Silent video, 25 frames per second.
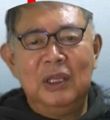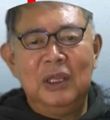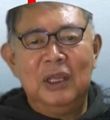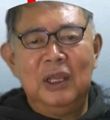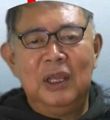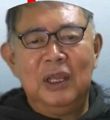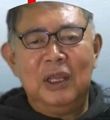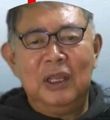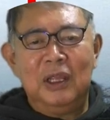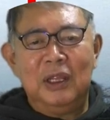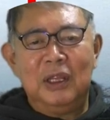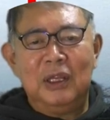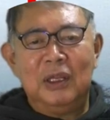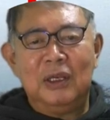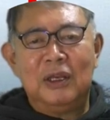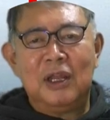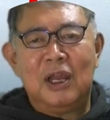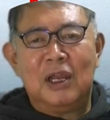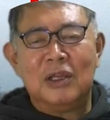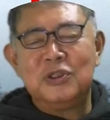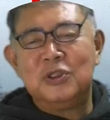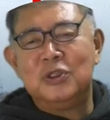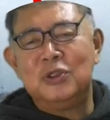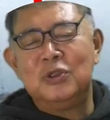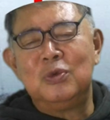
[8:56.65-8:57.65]
えー、
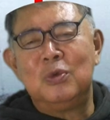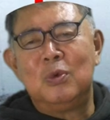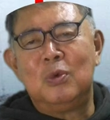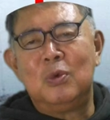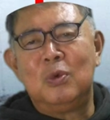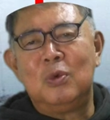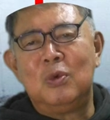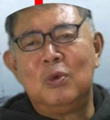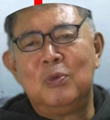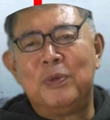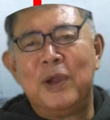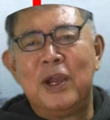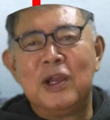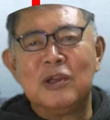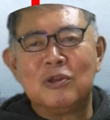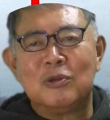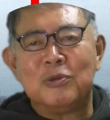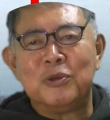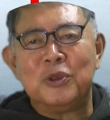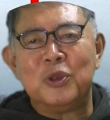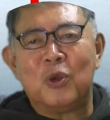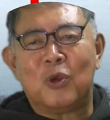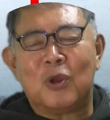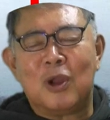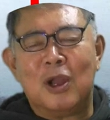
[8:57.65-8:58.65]
ラジオ番
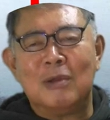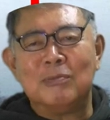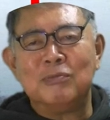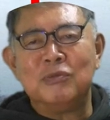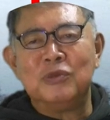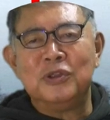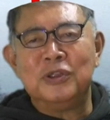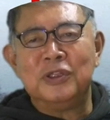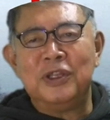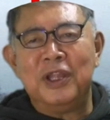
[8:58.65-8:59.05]
組の冠